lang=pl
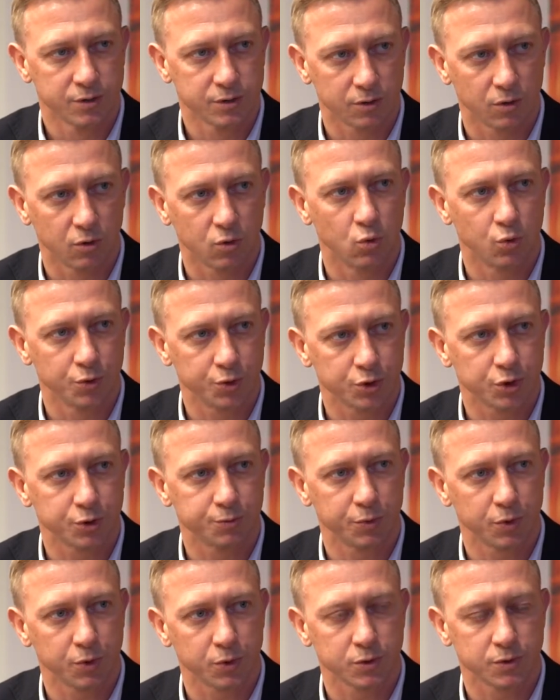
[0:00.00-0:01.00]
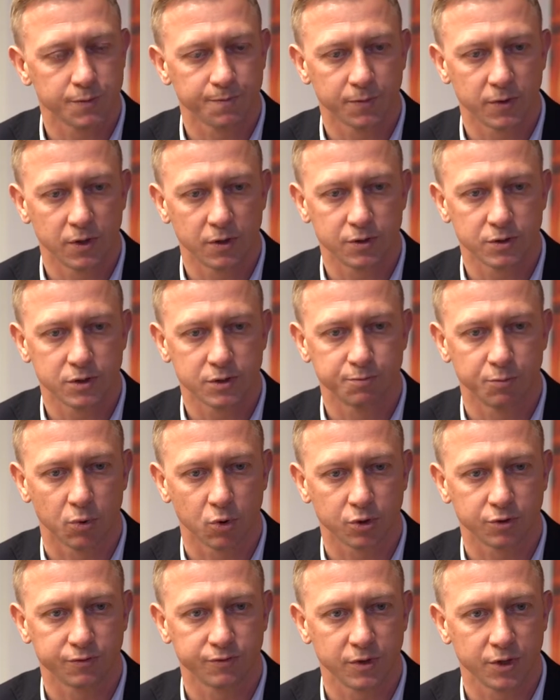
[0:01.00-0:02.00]
ogólnie rzecz biorąc
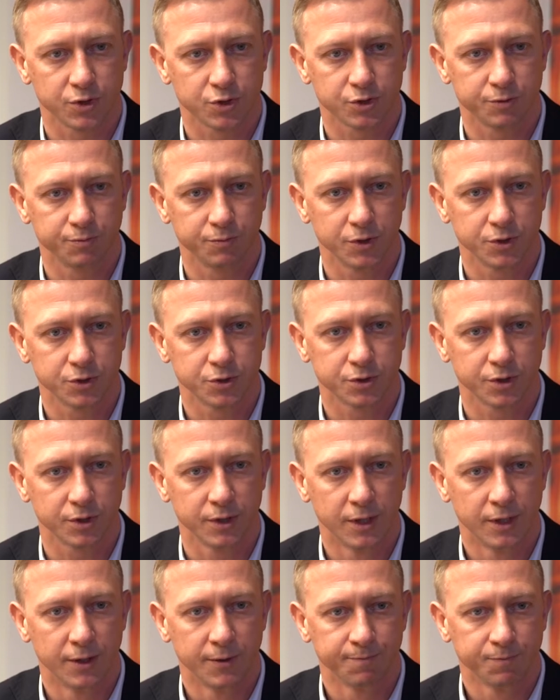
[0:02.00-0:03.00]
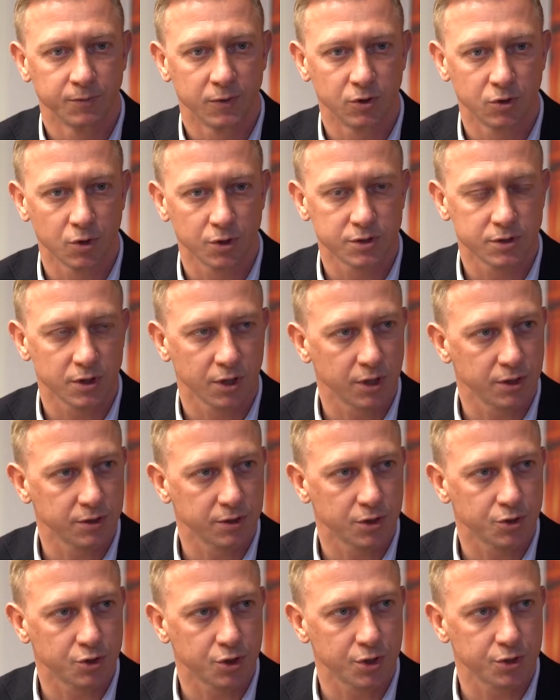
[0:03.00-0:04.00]
sport w naszym mieście. I to jest ta
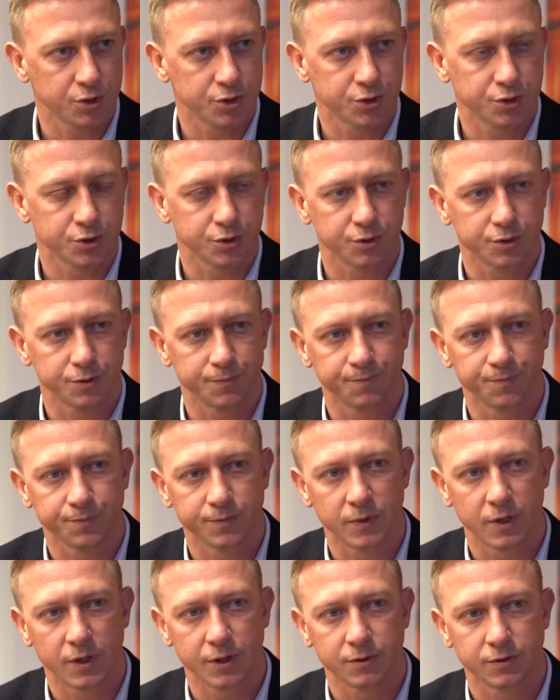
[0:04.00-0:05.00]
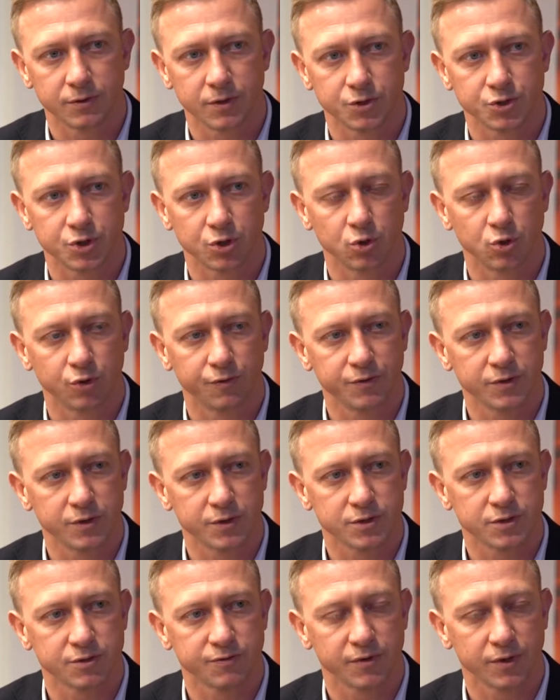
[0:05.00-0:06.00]
jedna część naszego
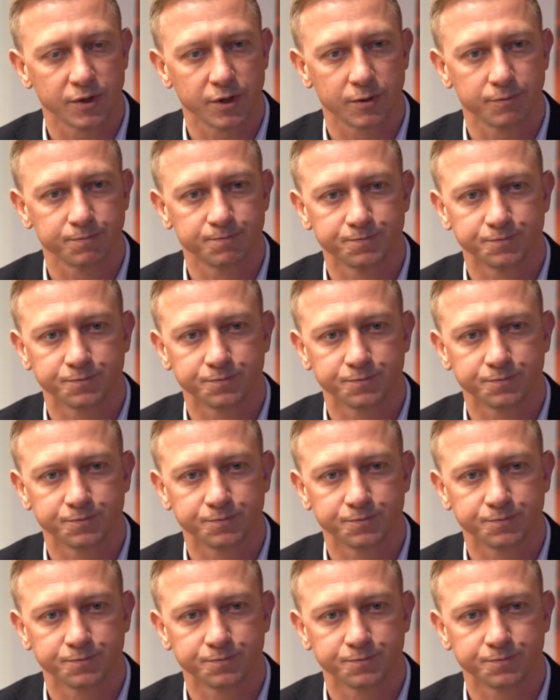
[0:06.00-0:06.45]
dofinansowania